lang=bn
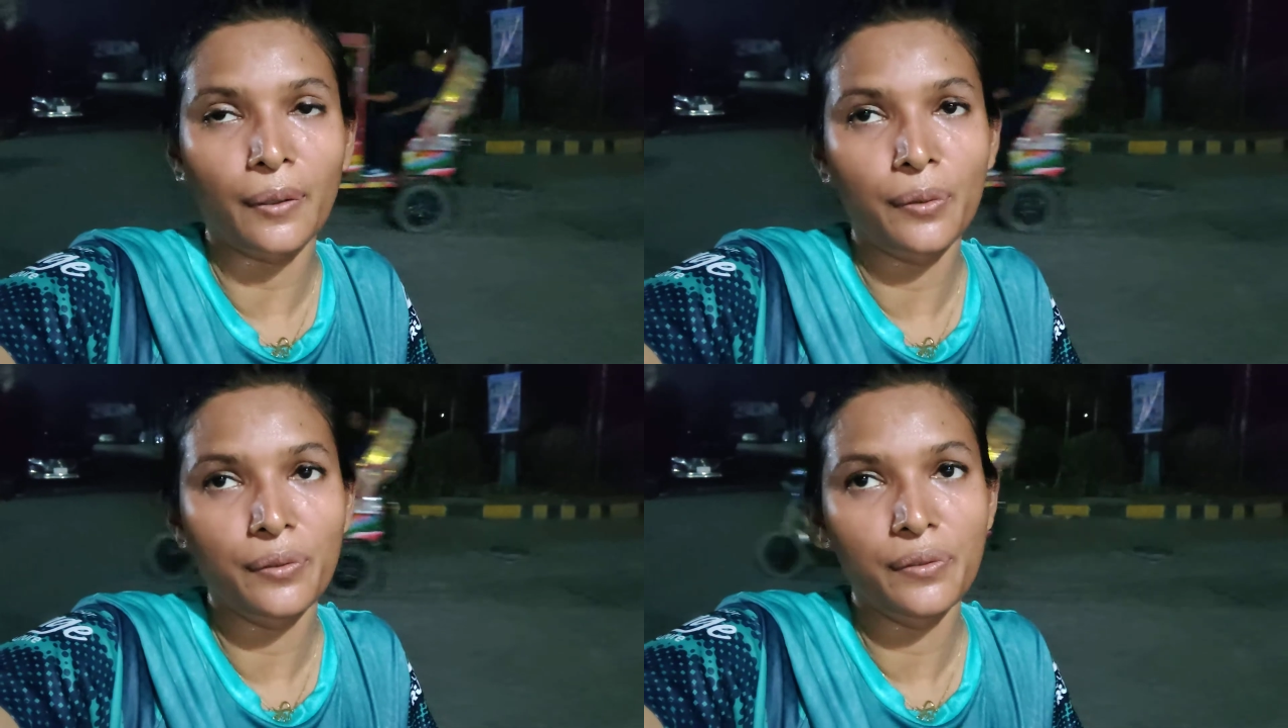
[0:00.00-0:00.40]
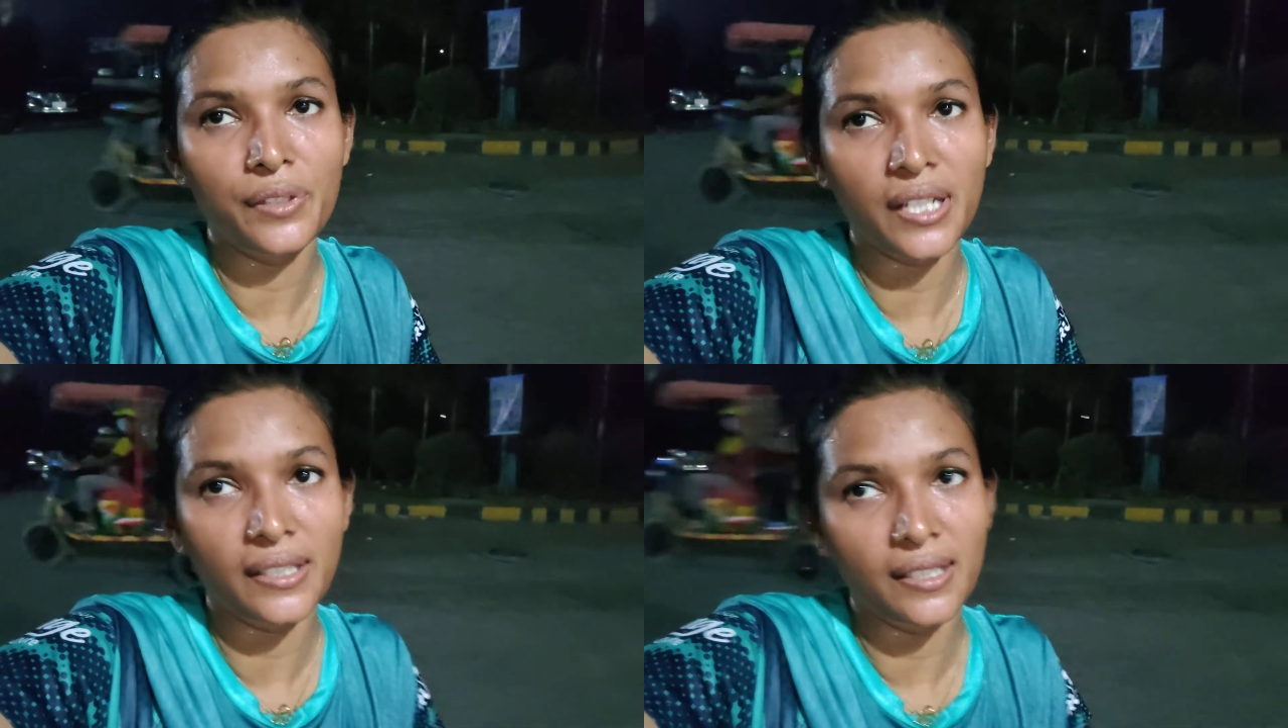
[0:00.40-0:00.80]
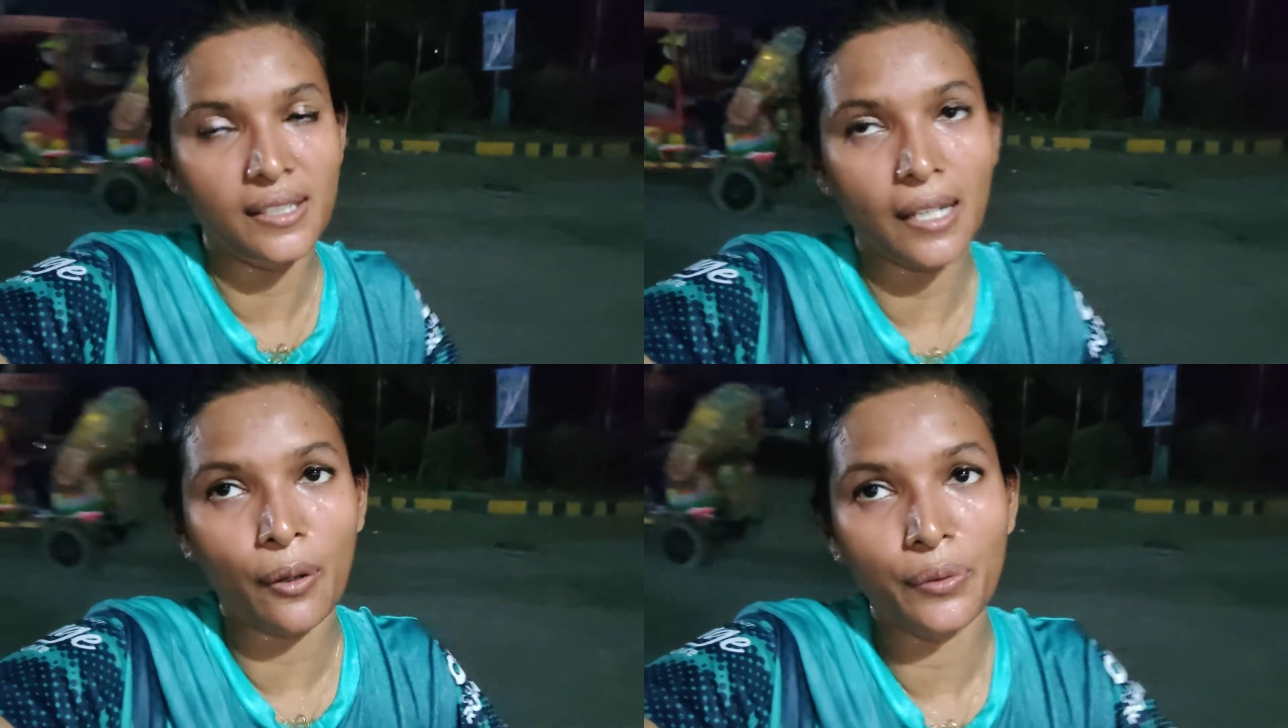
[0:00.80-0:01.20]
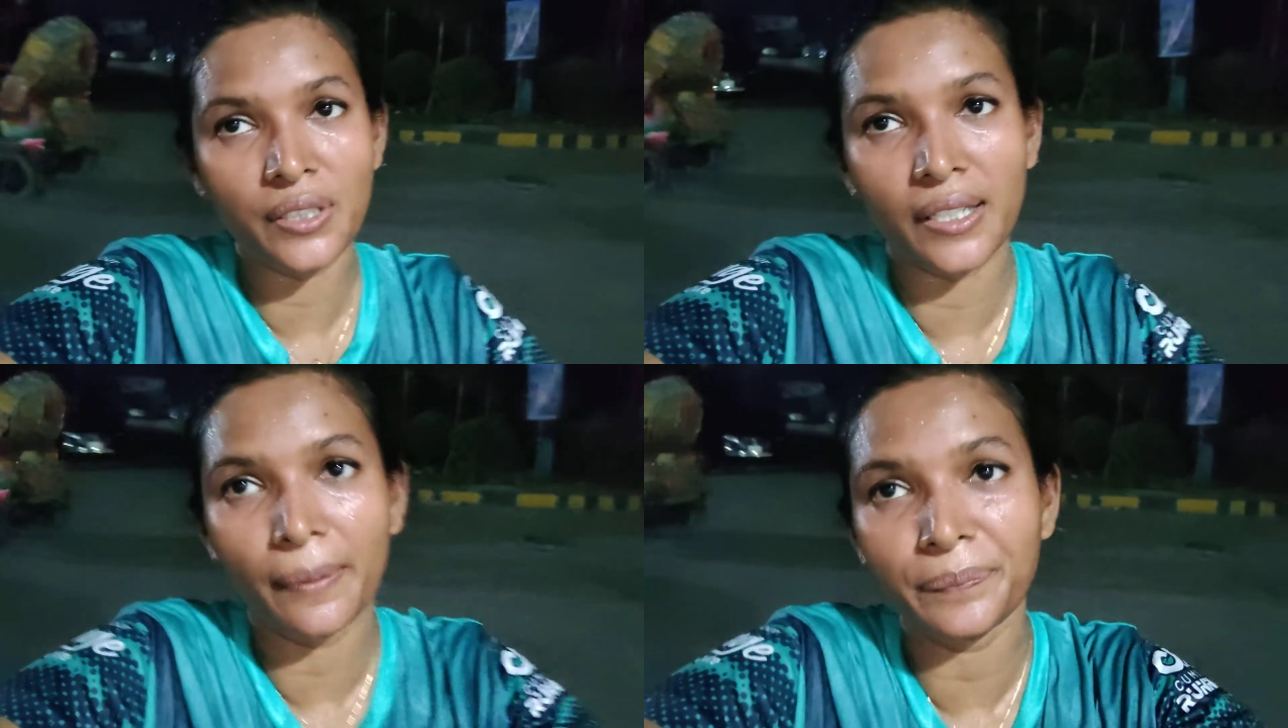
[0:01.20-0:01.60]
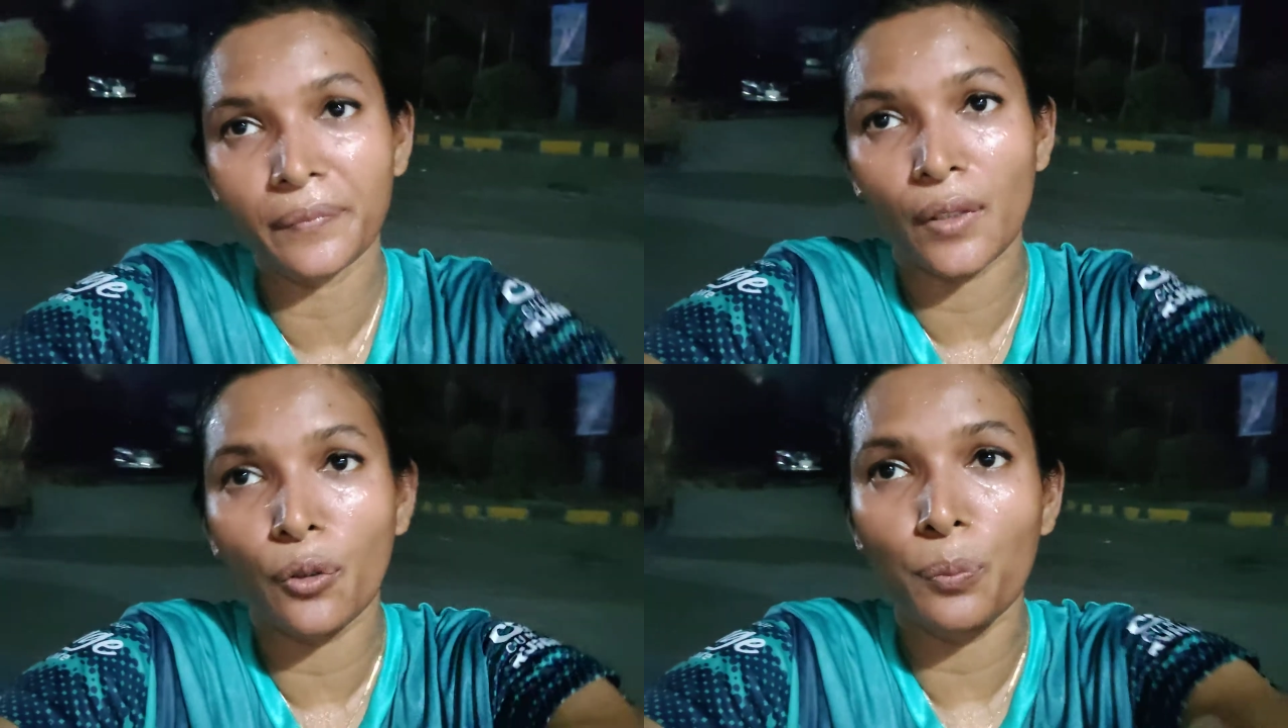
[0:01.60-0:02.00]
এখন সেই জিনিসটা হচ্ছে না
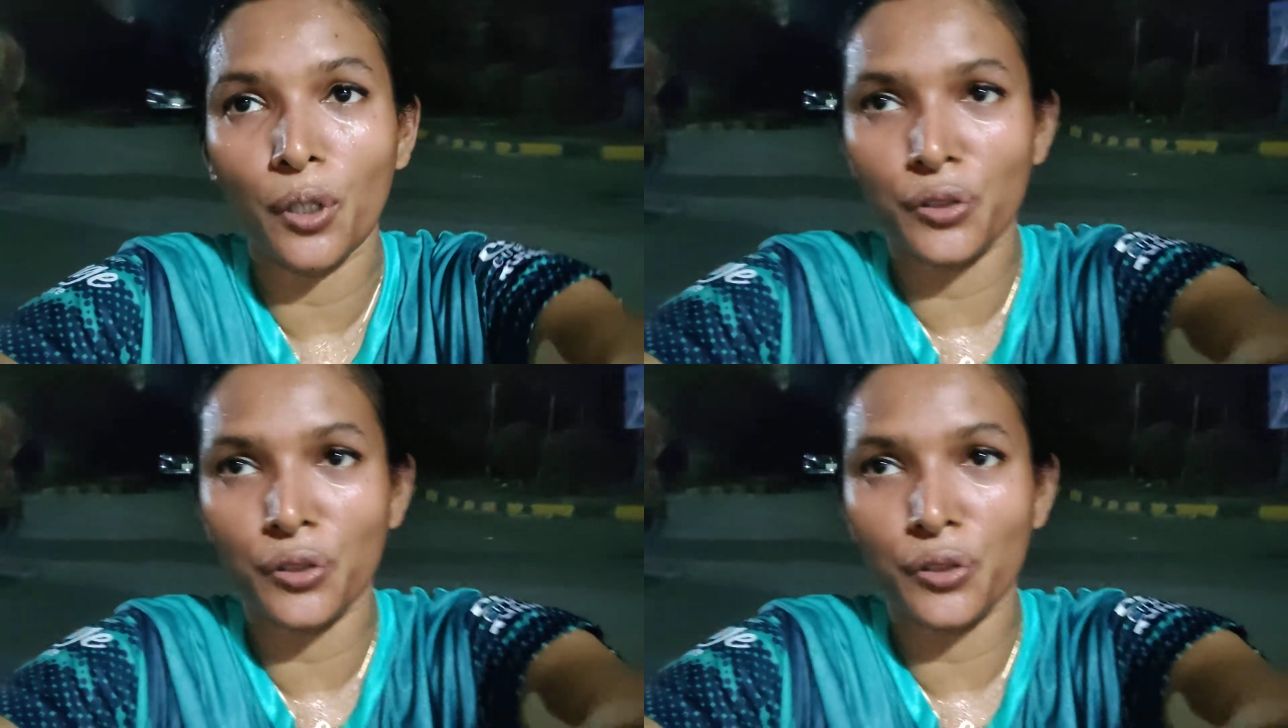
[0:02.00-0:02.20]
খুব